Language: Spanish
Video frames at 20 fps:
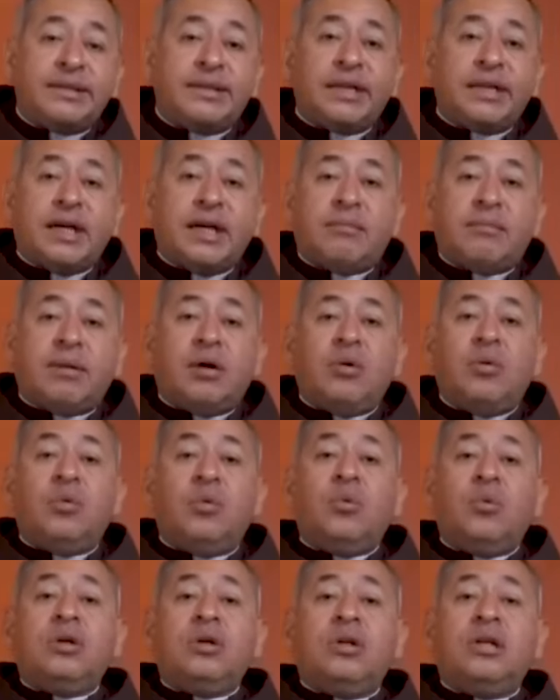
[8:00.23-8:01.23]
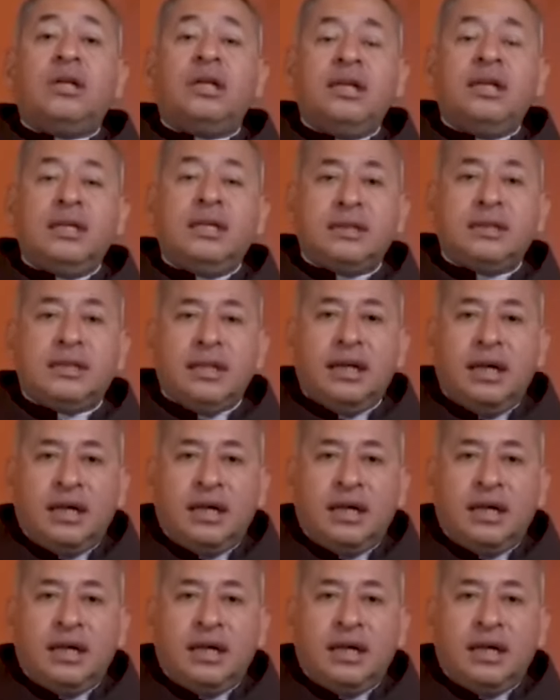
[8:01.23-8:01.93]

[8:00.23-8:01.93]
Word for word: deseaba, unirse